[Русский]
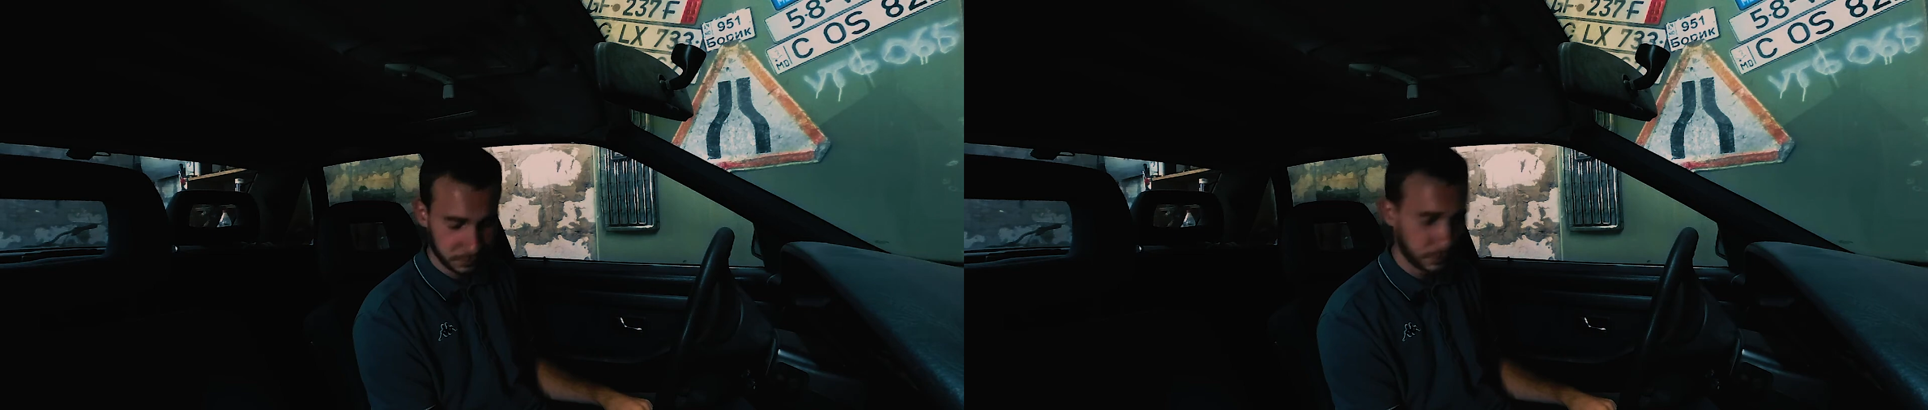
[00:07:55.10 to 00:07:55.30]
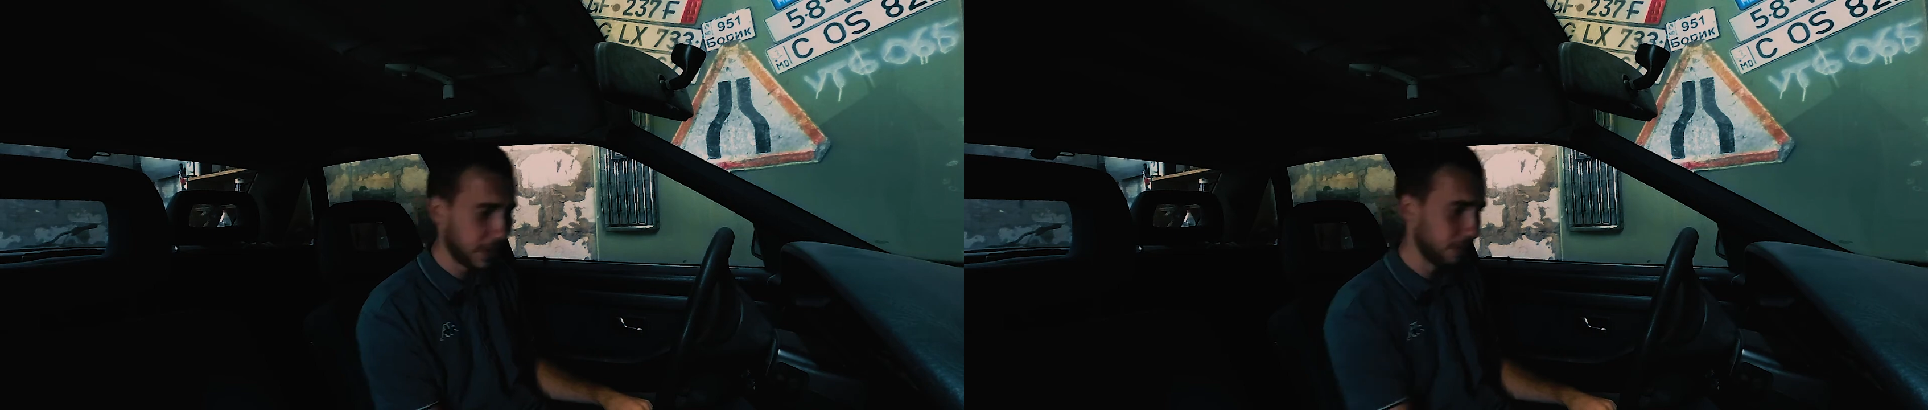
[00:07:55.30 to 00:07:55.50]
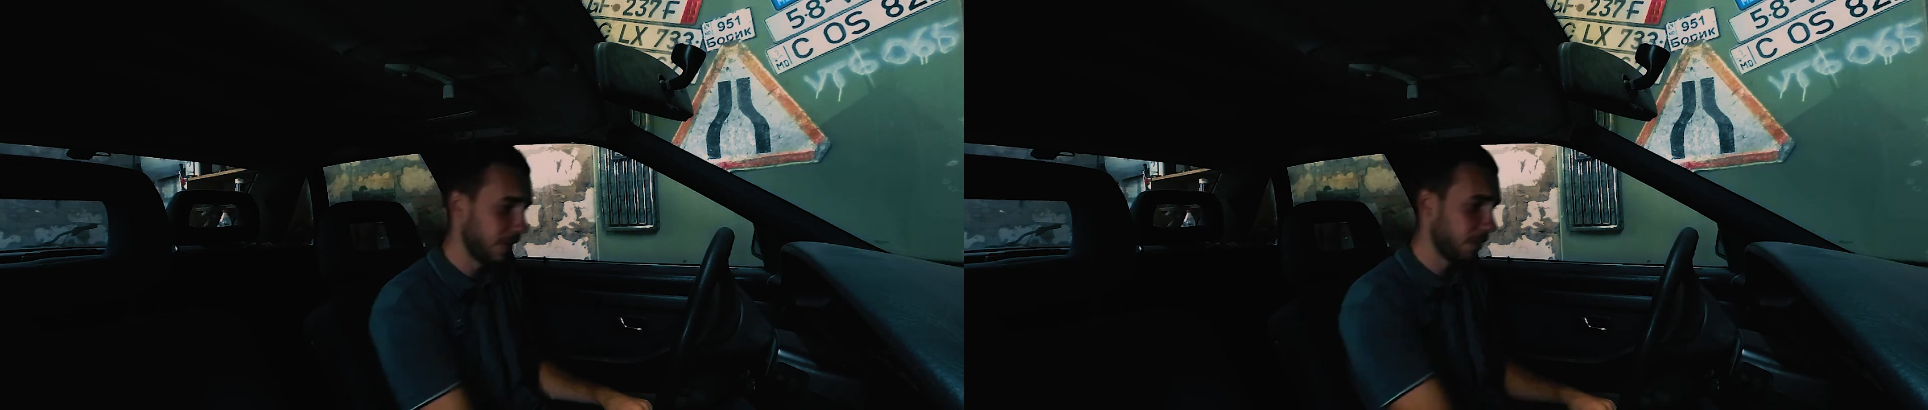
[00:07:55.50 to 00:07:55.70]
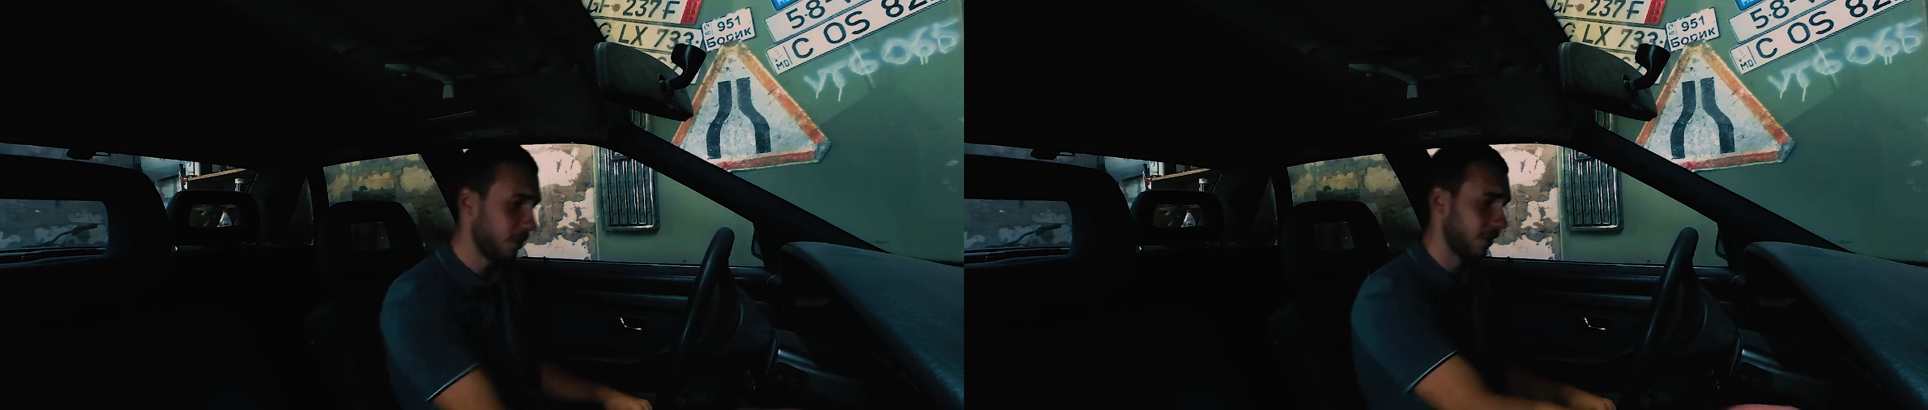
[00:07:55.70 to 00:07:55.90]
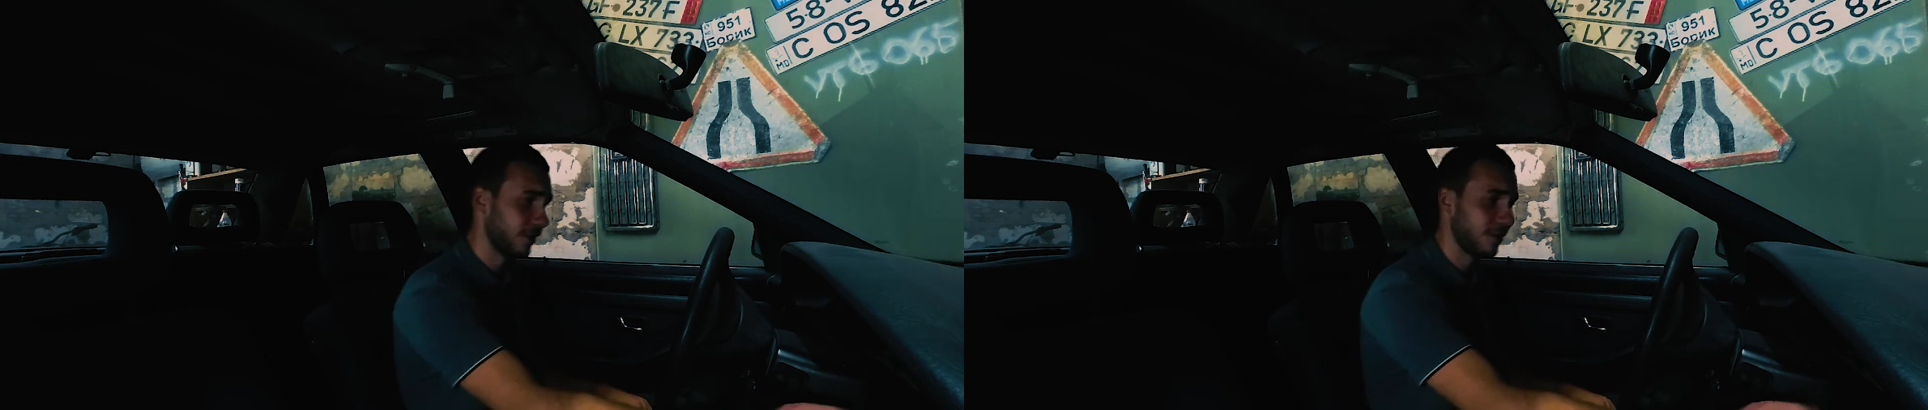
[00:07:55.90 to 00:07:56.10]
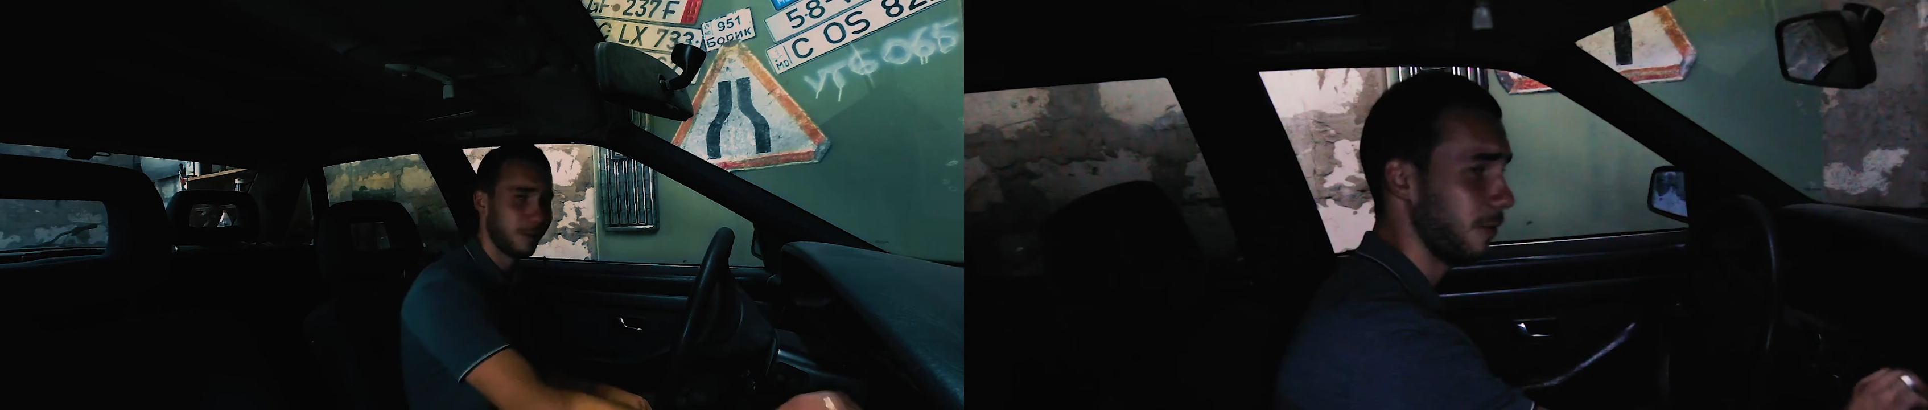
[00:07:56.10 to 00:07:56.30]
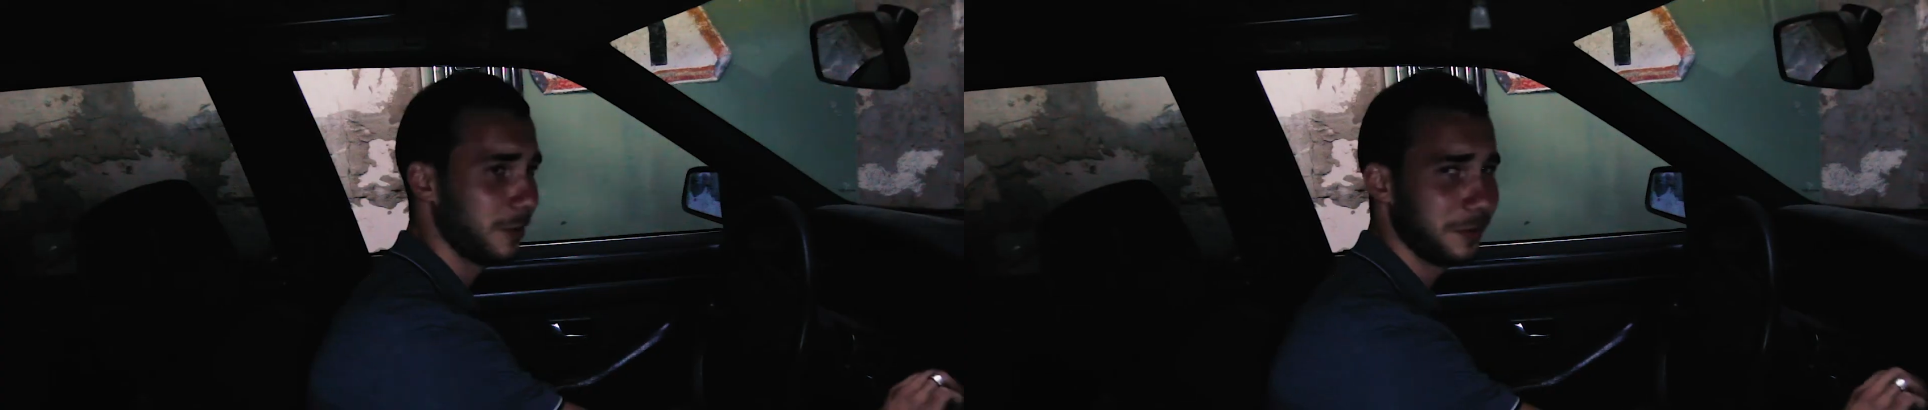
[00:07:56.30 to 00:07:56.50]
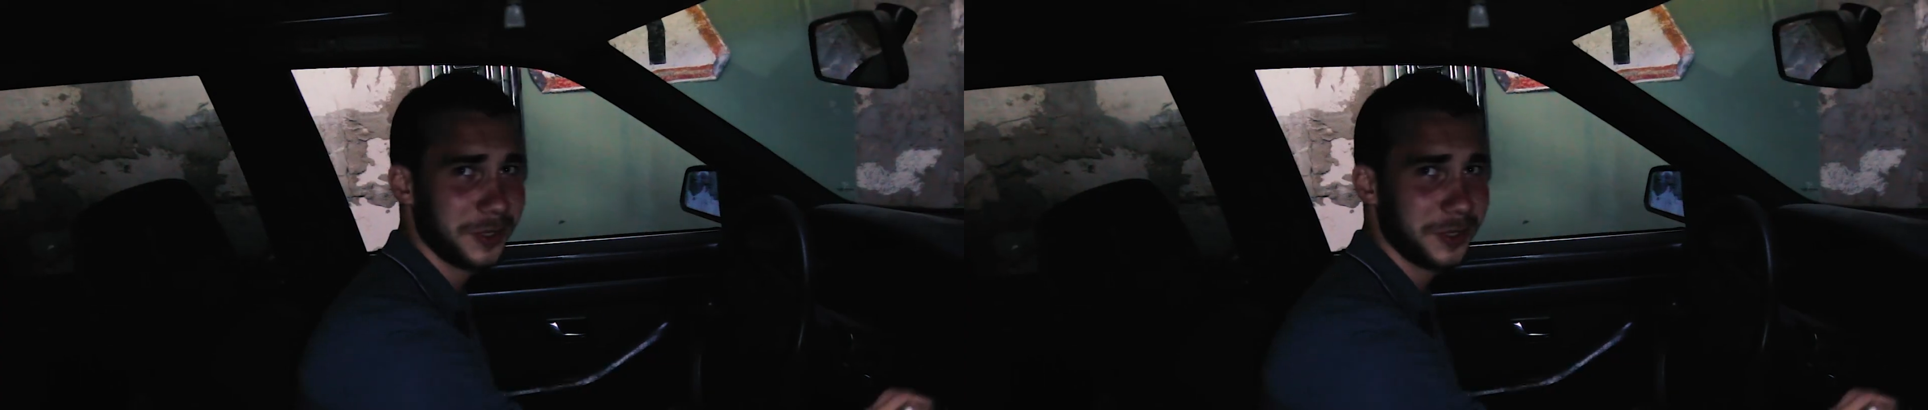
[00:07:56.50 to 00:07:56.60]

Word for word: Блять, мне обидно за коробку.